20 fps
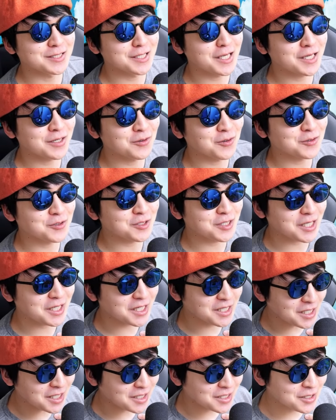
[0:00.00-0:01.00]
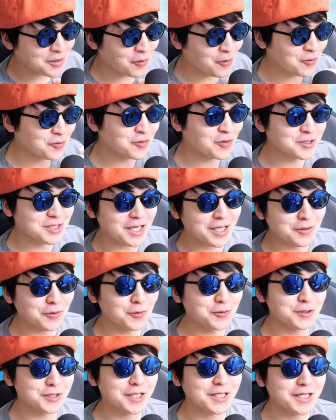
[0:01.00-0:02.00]
全国的に日本の全
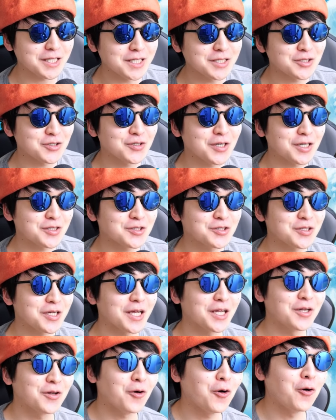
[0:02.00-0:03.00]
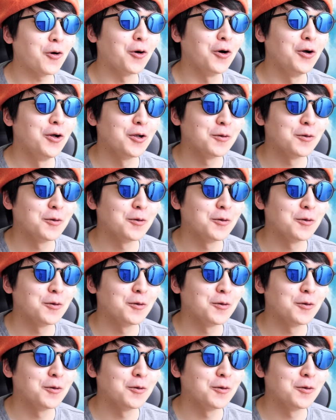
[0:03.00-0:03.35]
国的に中学受験の